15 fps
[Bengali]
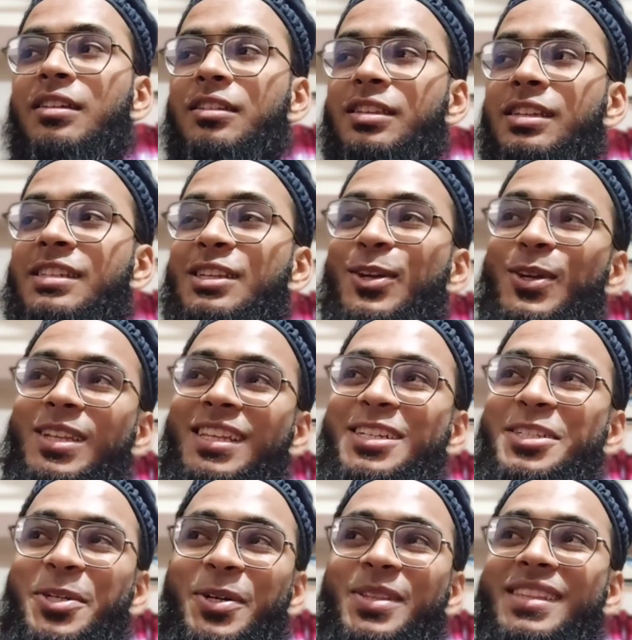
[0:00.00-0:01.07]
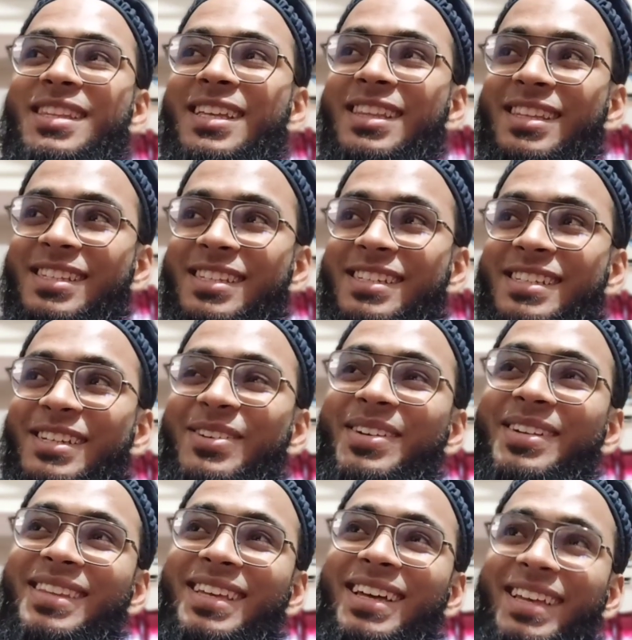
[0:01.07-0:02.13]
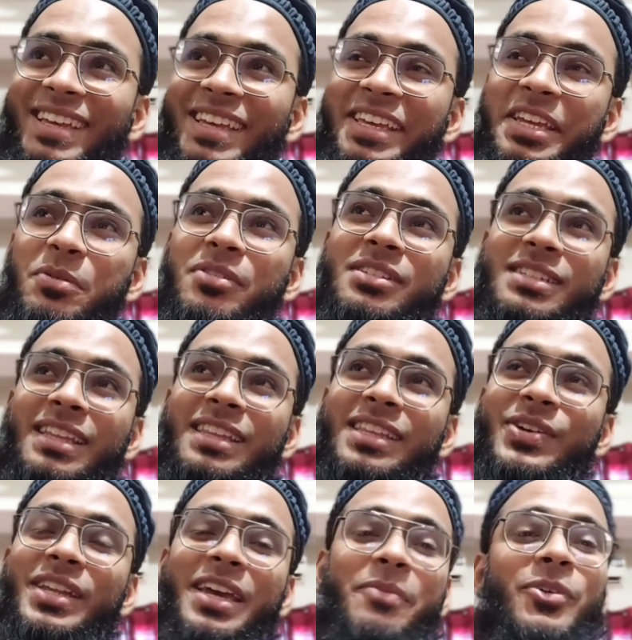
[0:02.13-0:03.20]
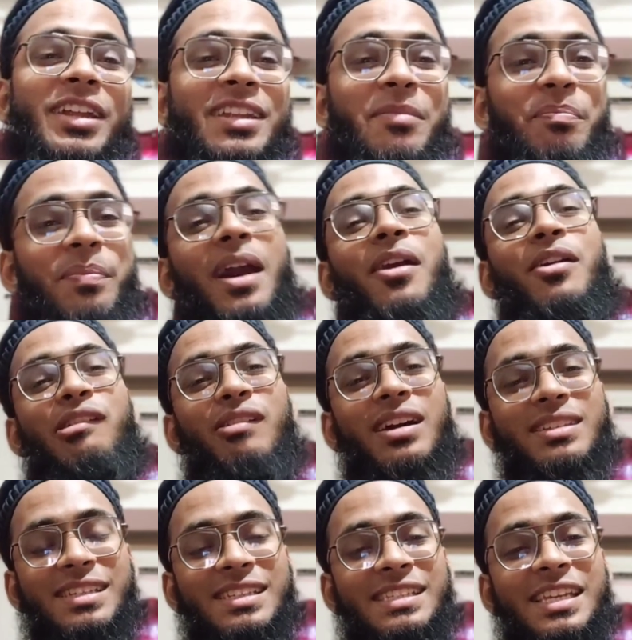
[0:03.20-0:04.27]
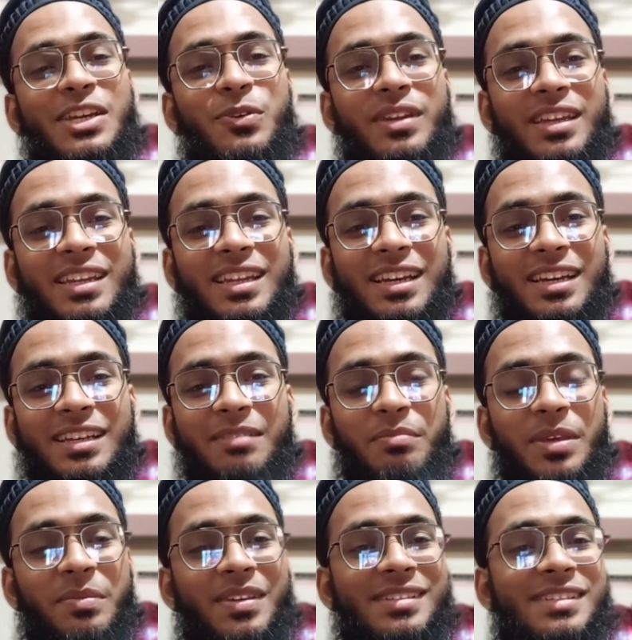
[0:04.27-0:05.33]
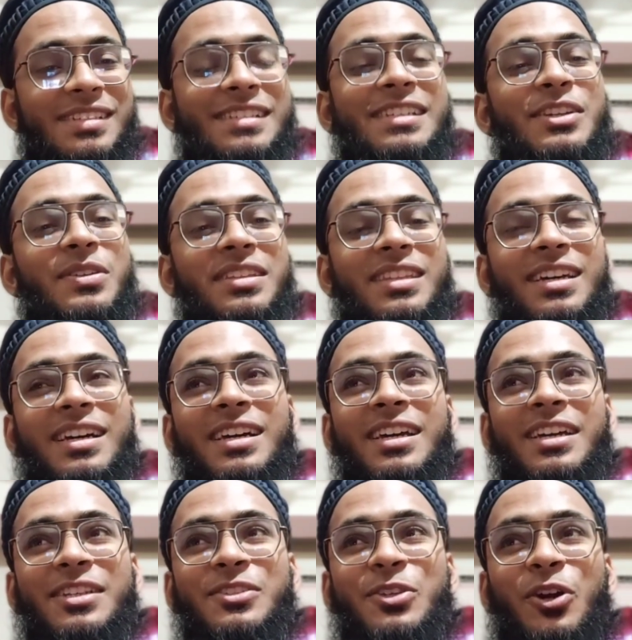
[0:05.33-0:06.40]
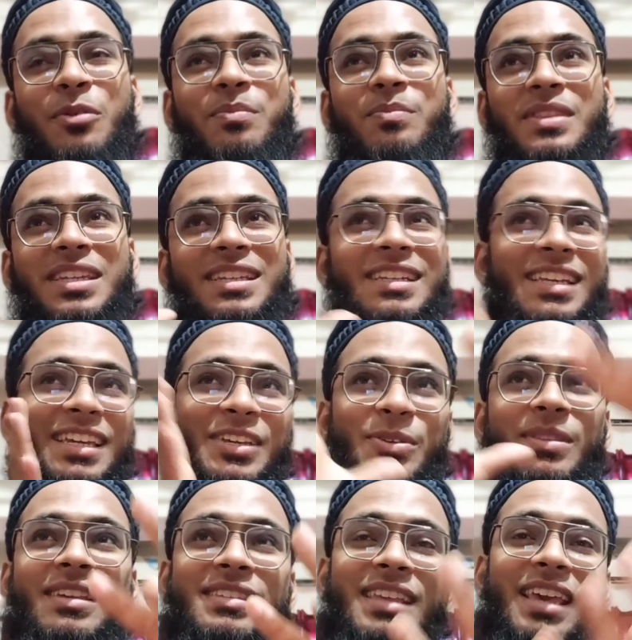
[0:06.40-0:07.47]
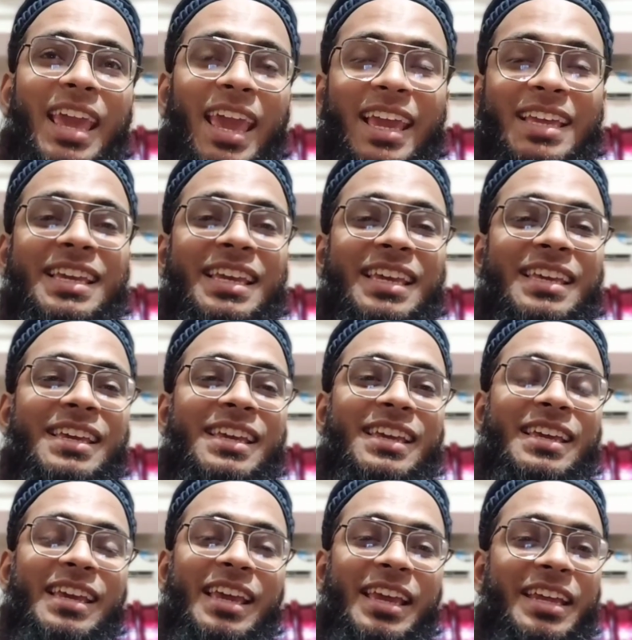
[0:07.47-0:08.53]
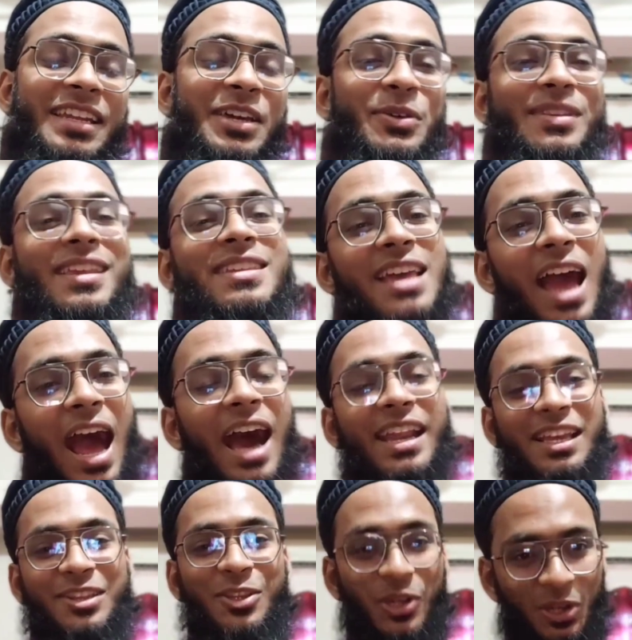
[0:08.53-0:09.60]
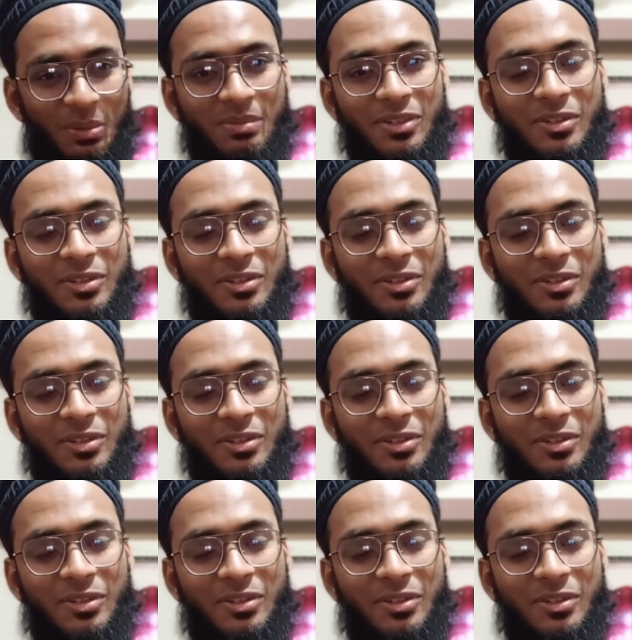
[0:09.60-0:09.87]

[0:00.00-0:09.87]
সৃষ্টিকর্তার সন্তান সৃষ্টিকর্তা এবং সাথে করে এমন একটা পাওয়ারও আছে যেও কিনা মেবি সৃষ্টিকর্তা সব তিনটাই হইতাছে একই এটা হইতাছে আরেক ধর্ম